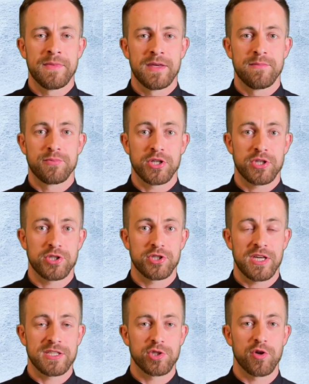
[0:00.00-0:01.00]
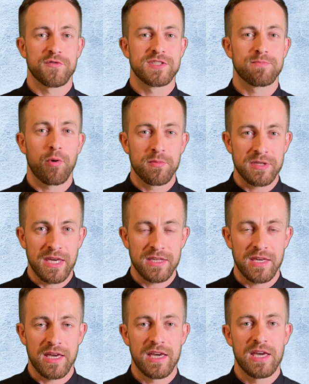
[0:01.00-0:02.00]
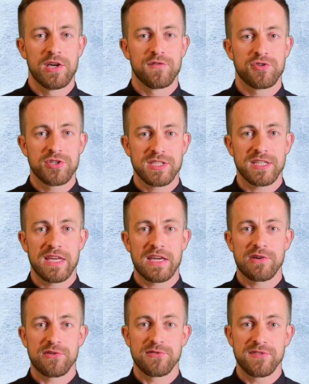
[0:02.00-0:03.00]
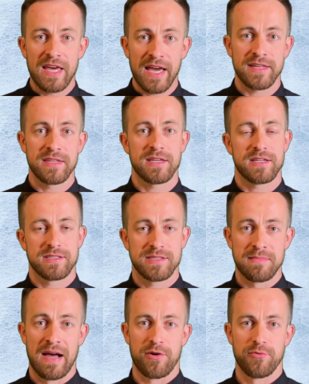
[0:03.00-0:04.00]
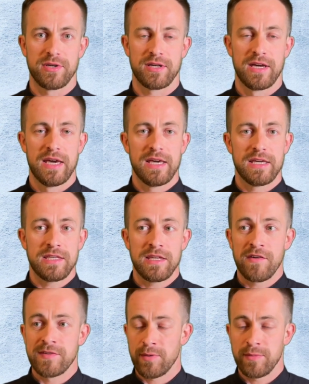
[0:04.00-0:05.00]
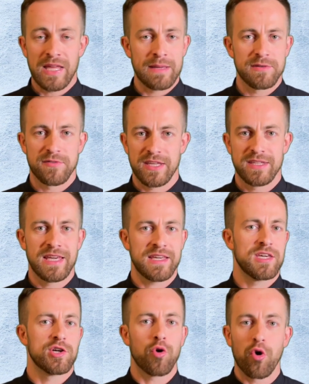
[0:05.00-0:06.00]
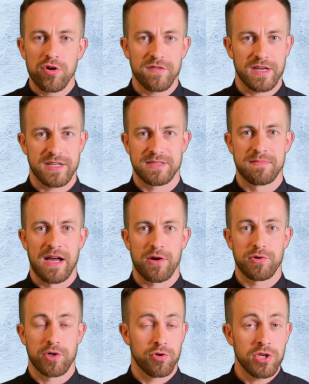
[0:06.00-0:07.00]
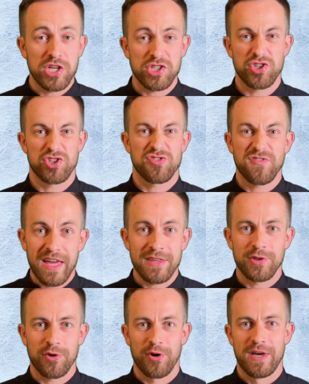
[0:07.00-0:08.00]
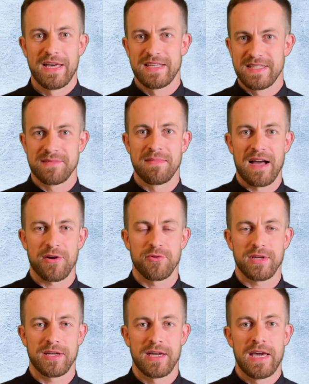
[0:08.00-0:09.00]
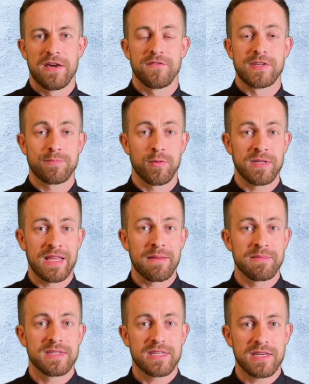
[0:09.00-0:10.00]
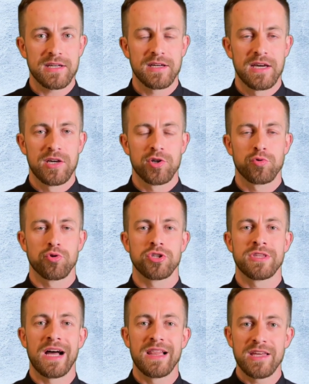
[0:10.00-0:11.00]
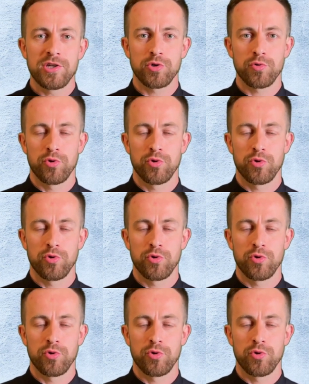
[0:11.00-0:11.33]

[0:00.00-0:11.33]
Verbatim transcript: Przecież jest to wspomnienie wszystkich wiernych zmarłych. Nie wspominamy wtedy jakichkolwiek zmarłych, to nie jest święto zmarłych. Wspominamy tych, którzy należą do